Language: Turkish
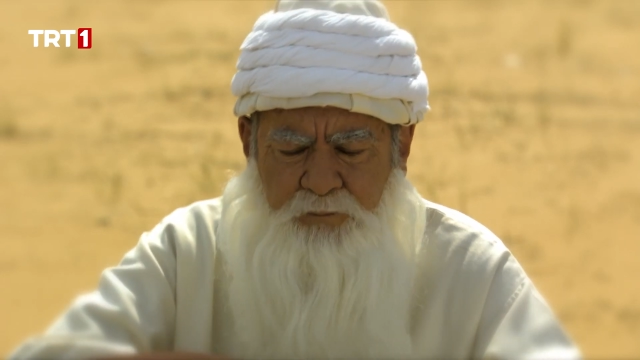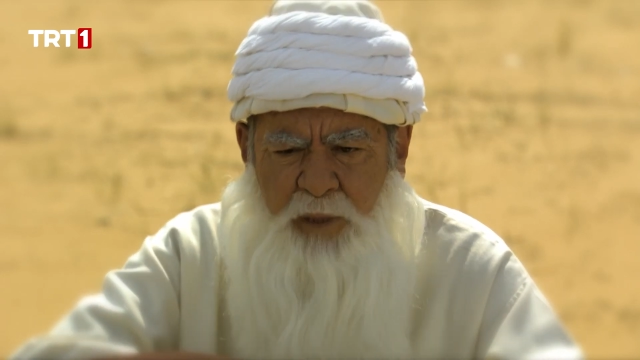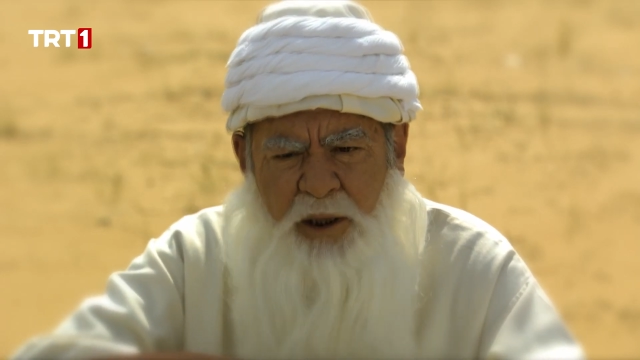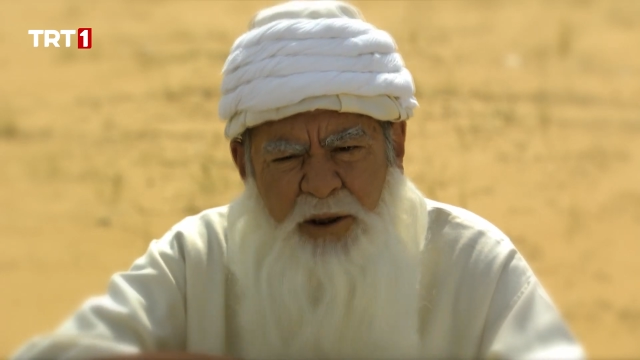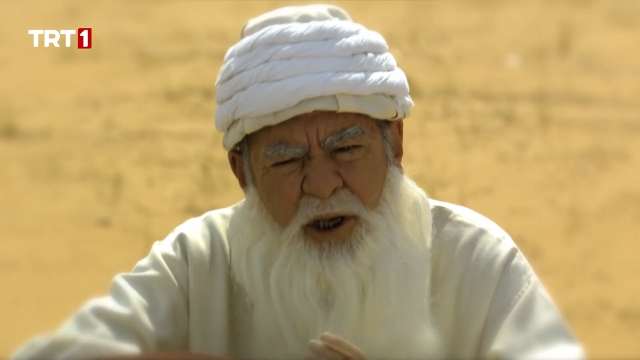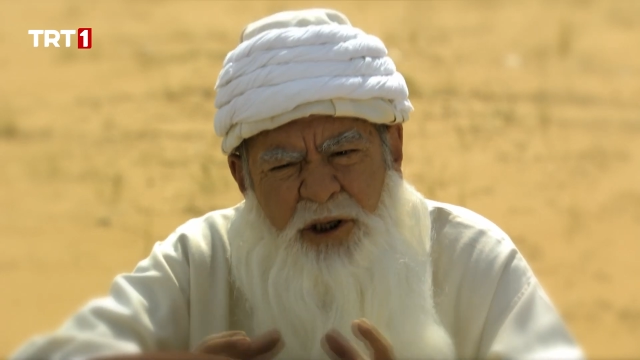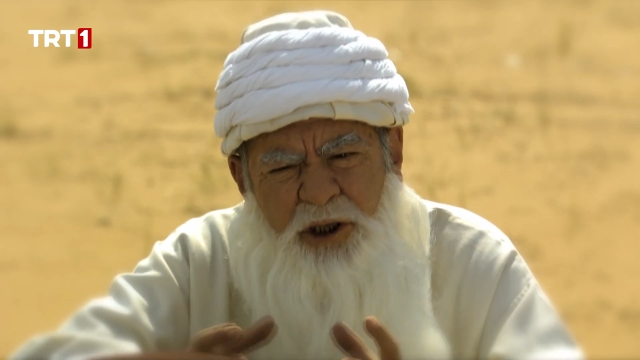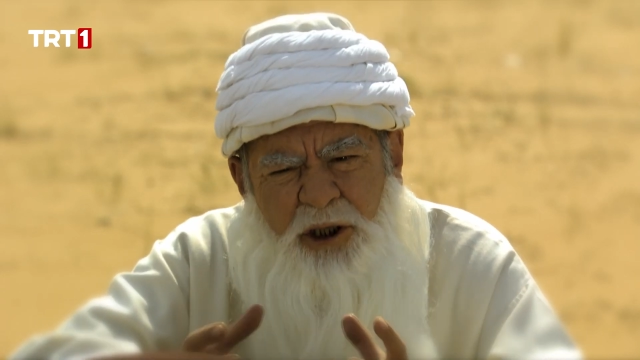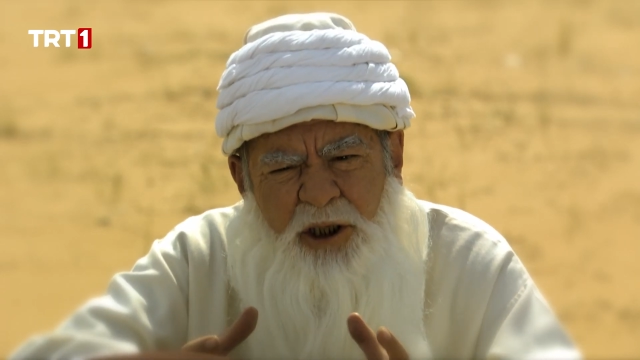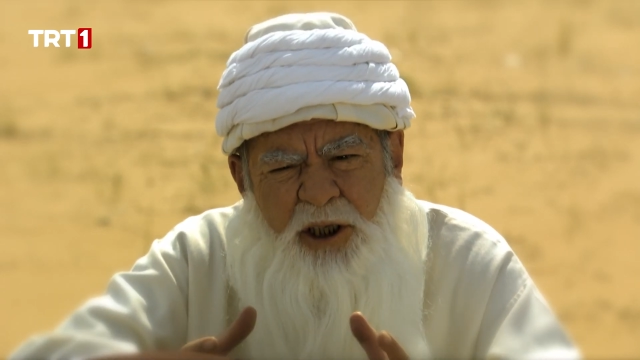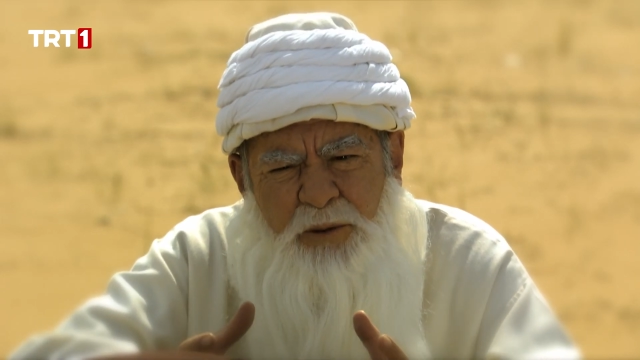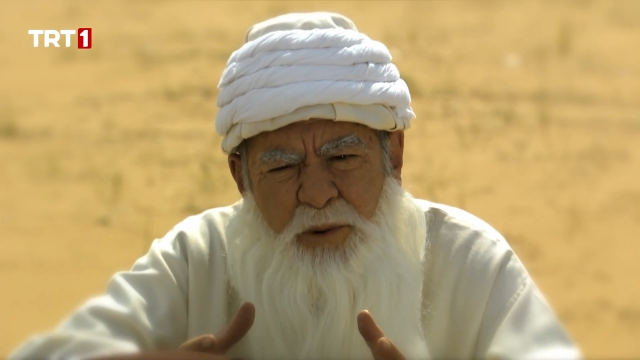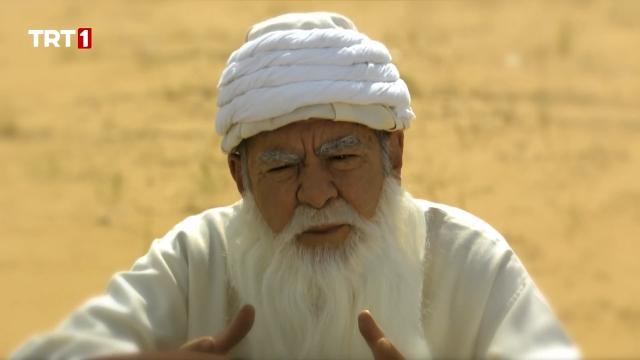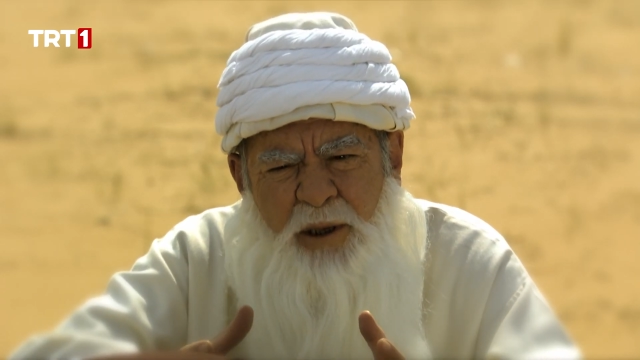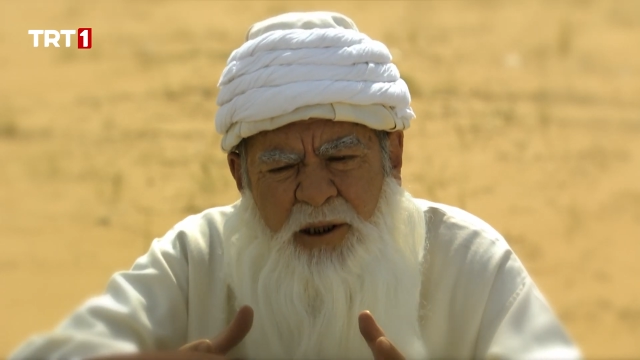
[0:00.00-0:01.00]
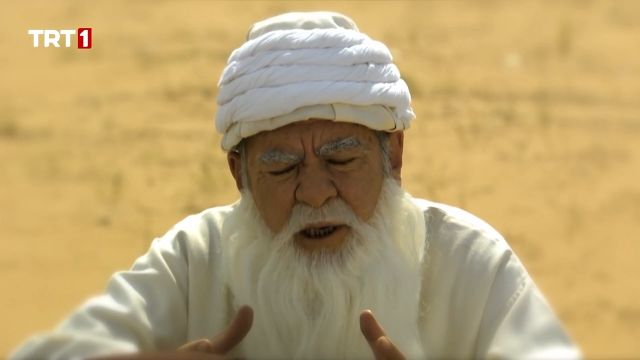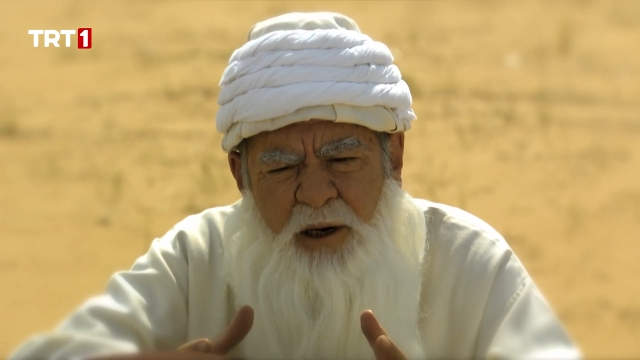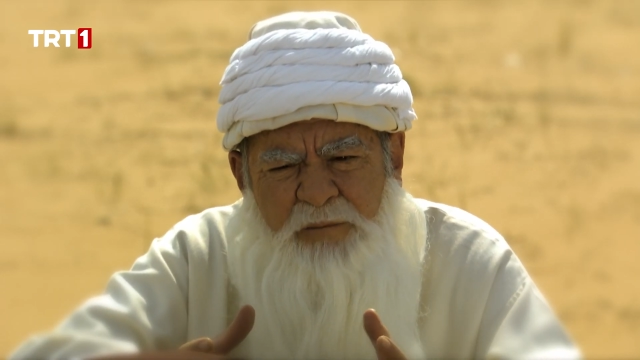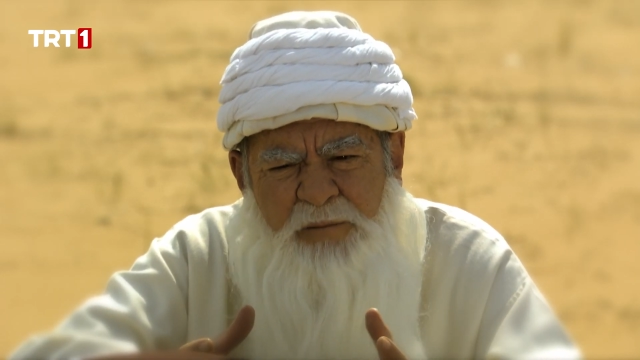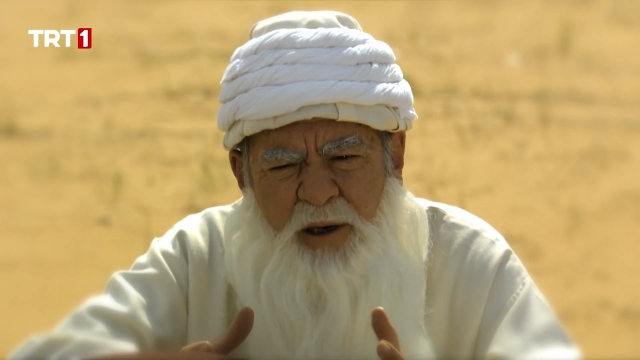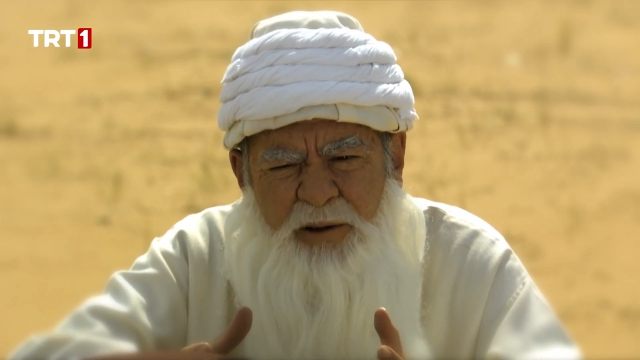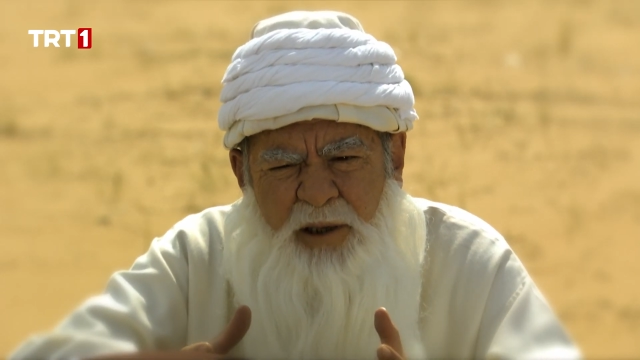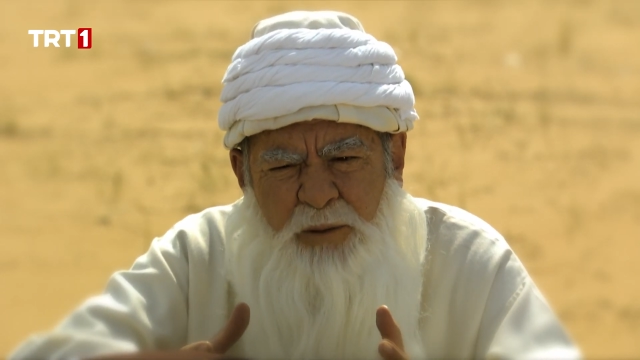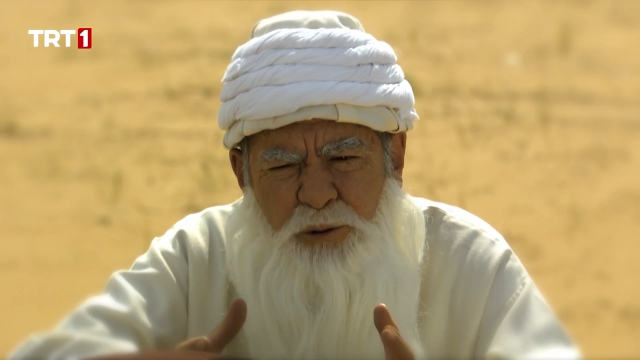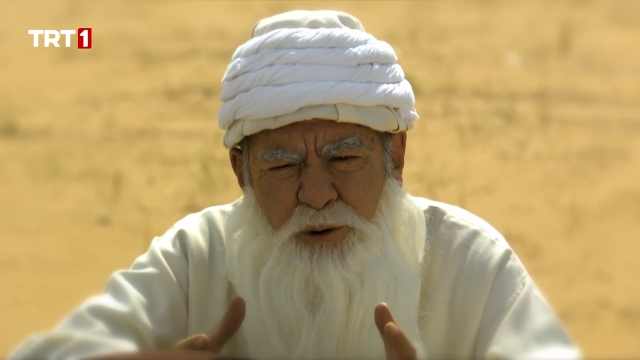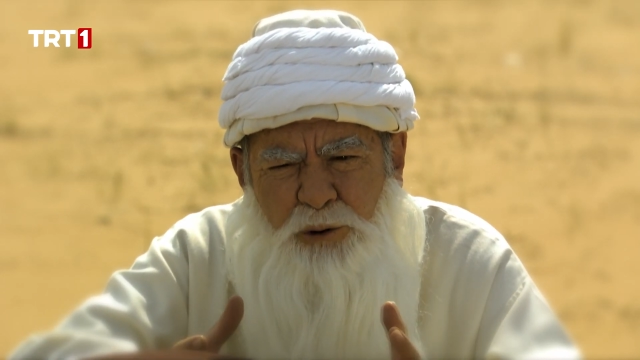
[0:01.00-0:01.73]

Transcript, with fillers: Ben de ciddi bir meselem var diye